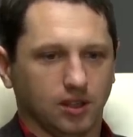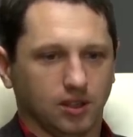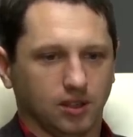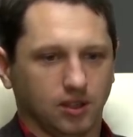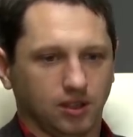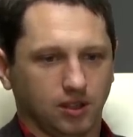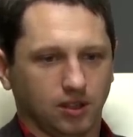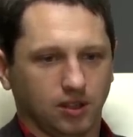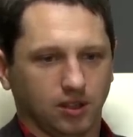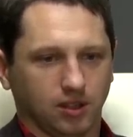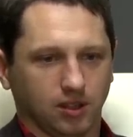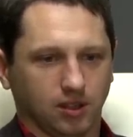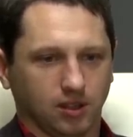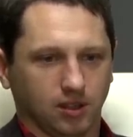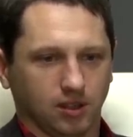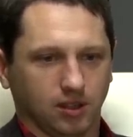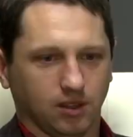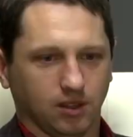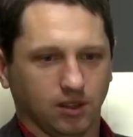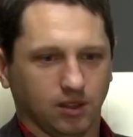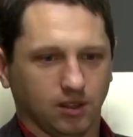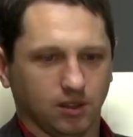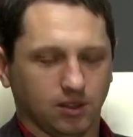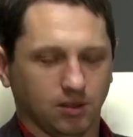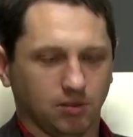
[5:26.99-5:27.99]

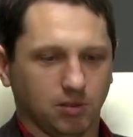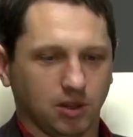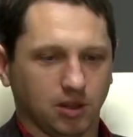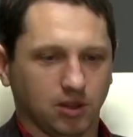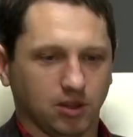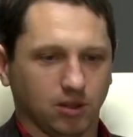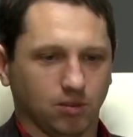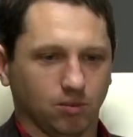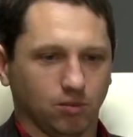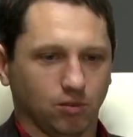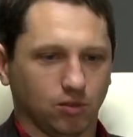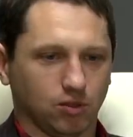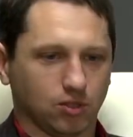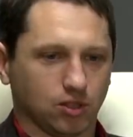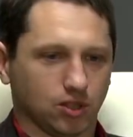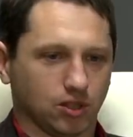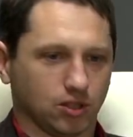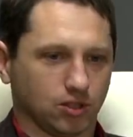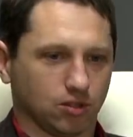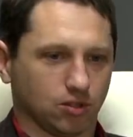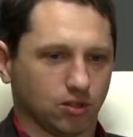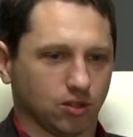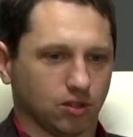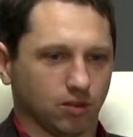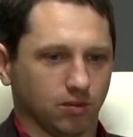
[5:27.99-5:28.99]
не, тебя не
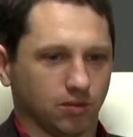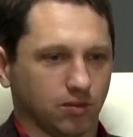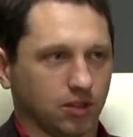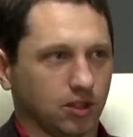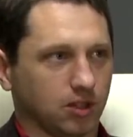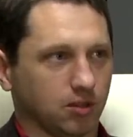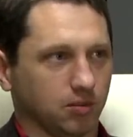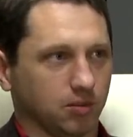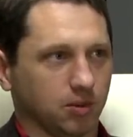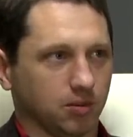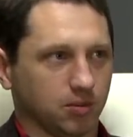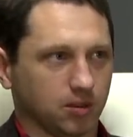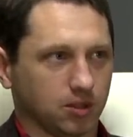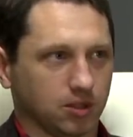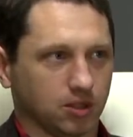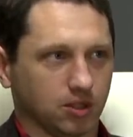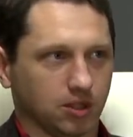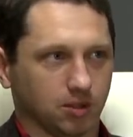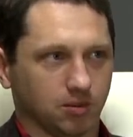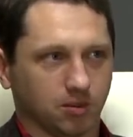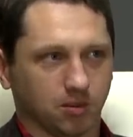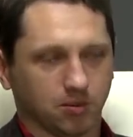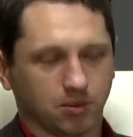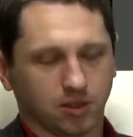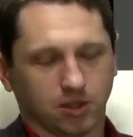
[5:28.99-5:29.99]
мучает, что там в ДТП
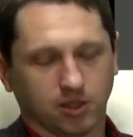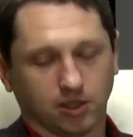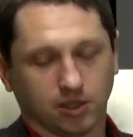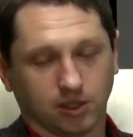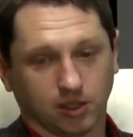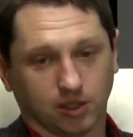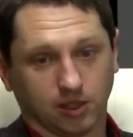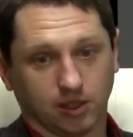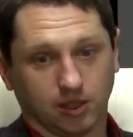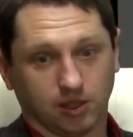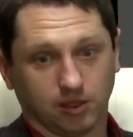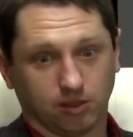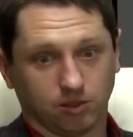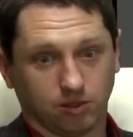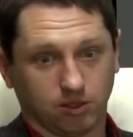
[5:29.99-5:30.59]
машина попала и так далее.